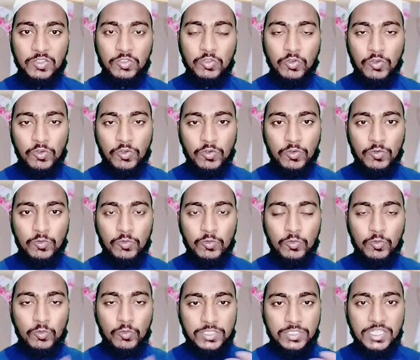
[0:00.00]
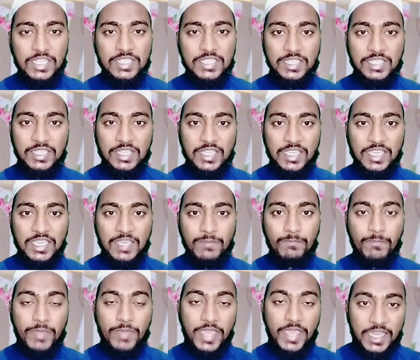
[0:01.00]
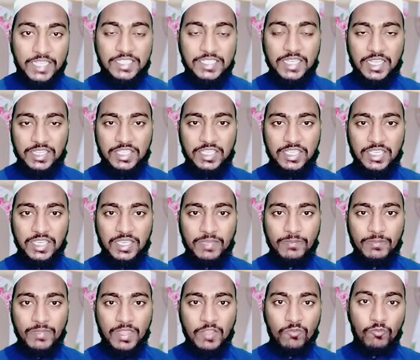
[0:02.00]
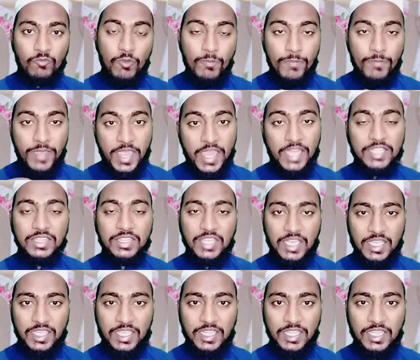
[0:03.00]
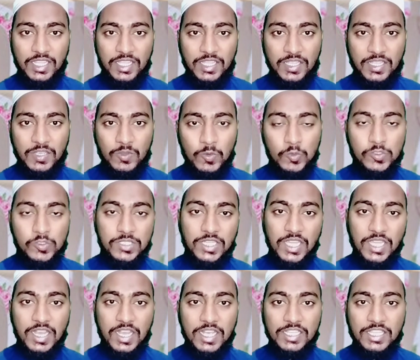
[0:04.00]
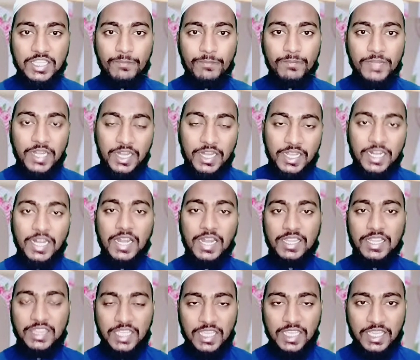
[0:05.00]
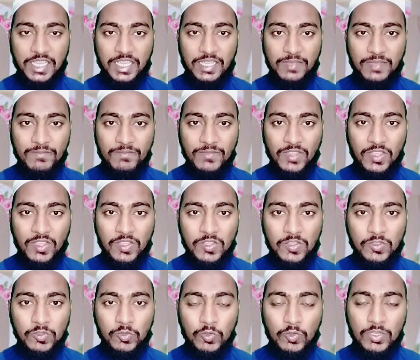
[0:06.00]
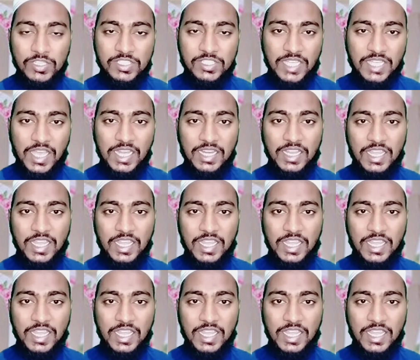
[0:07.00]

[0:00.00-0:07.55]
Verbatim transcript: तो उसकी ज़िंदगी बहक जाती है वो बहकता है उसके कदम लड़खड़ाते हैं तो इंसान